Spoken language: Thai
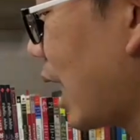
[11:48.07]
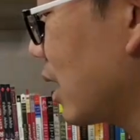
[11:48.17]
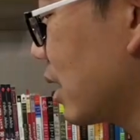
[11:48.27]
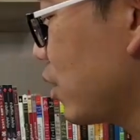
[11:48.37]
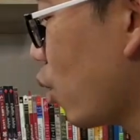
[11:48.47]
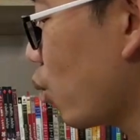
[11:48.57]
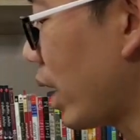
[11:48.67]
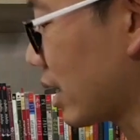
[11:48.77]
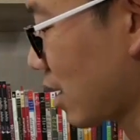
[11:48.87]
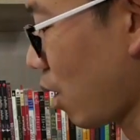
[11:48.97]
รยานหรือยกเว
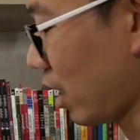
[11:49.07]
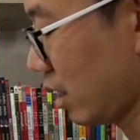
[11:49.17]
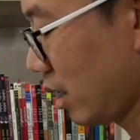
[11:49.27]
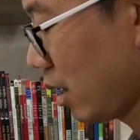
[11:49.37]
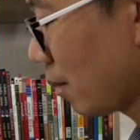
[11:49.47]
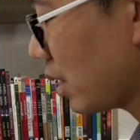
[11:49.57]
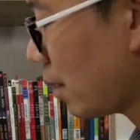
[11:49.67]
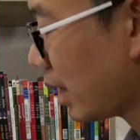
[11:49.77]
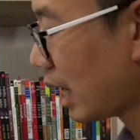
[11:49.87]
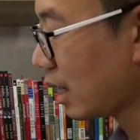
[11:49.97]
ทก่อนเพื่
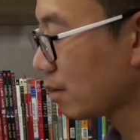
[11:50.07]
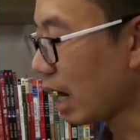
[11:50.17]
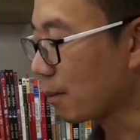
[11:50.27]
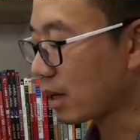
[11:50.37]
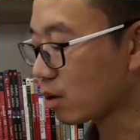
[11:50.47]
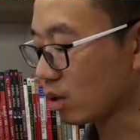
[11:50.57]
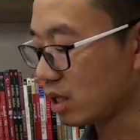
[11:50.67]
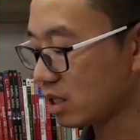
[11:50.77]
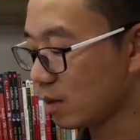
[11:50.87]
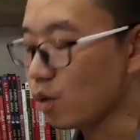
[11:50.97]
อไม่ให้น้ำหนักไปกด
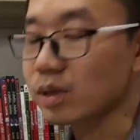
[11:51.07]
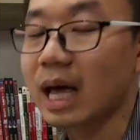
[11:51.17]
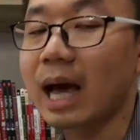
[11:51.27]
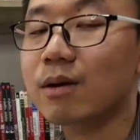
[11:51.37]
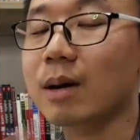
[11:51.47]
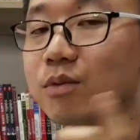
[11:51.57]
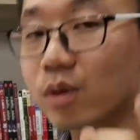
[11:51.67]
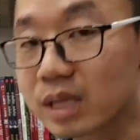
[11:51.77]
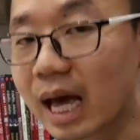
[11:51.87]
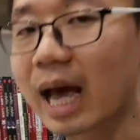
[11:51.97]
ที่จมูกเท้ากับ
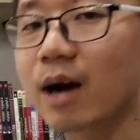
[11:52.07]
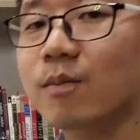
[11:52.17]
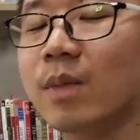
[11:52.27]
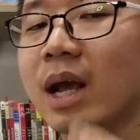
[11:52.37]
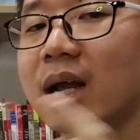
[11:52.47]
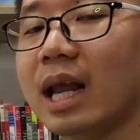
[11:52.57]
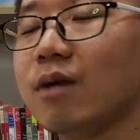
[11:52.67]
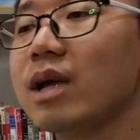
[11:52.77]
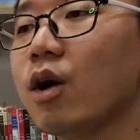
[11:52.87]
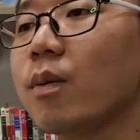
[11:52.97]
ส้นเท้าแล้
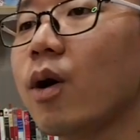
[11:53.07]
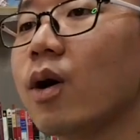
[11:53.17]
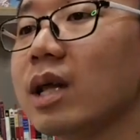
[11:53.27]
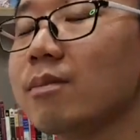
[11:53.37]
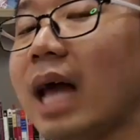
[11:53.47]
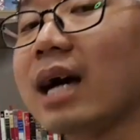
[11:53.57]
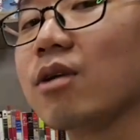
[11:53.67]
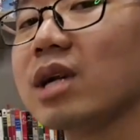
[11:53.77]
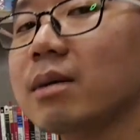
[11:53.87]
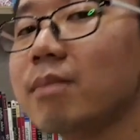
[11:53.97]
วเดี๋ยวพอน้ำหนัก
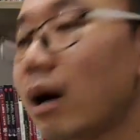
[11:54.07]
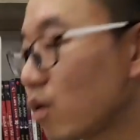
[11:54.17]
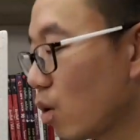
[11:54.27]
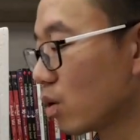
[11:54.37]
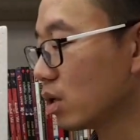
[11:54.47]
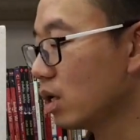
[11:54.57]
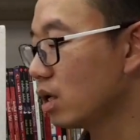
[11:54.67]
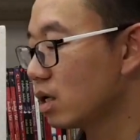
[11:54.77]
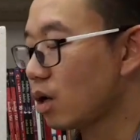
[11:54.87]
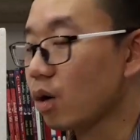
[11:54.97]
เราเริ่มเบาลง
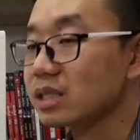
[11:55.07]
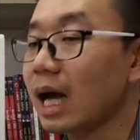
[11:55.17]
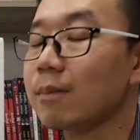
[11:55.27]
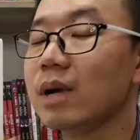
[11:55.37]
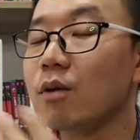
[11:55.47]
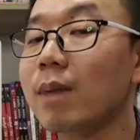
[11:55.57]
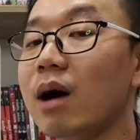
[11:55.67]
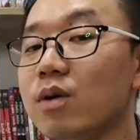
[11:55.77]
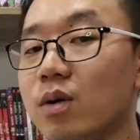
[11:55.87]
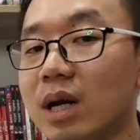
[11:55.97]
รองช้ำเรา
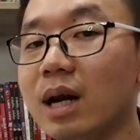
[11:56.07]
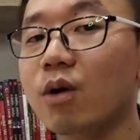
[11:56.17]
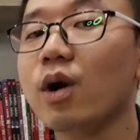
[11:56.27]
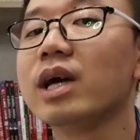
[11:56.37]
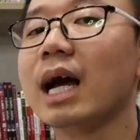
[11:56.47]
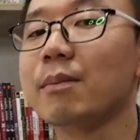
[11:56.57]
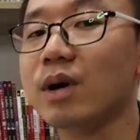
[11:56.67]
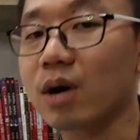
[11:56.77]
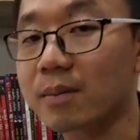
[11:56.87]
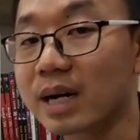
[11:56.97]
เบาลงแล้วเราค่อยกลับ
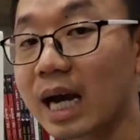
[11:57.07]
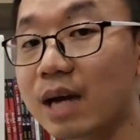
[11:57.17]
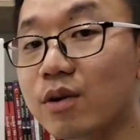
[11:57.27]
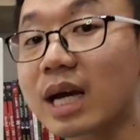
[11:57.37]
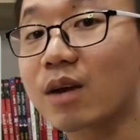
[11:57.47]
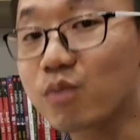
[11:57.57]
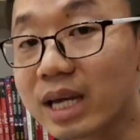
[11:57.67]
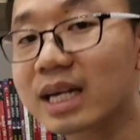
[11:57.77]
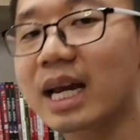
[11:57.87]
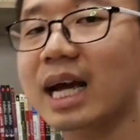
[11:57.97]
มาออกกำลังกายด้วยการ
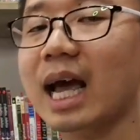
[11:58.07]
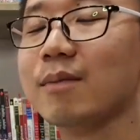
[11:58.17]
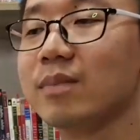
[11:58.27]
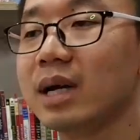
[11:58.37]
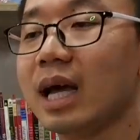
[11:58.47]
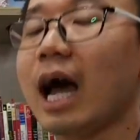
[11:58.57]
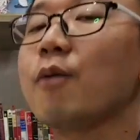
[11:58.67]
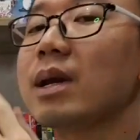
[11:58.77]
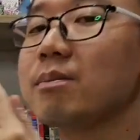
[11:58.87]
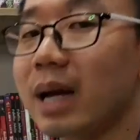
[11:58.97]
วิ่งก็ได้ครับ
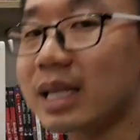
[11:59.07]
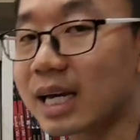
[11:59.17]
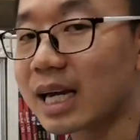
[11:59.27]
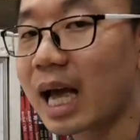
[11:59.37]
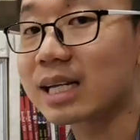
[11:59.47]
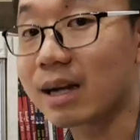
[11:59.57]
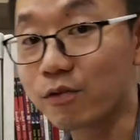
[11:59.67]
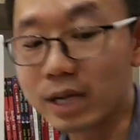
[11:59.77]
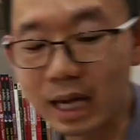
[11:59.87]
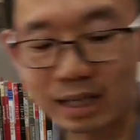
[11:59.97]
เอาเป็นปั่นจักรยานกั
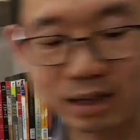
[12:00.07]
บฟิต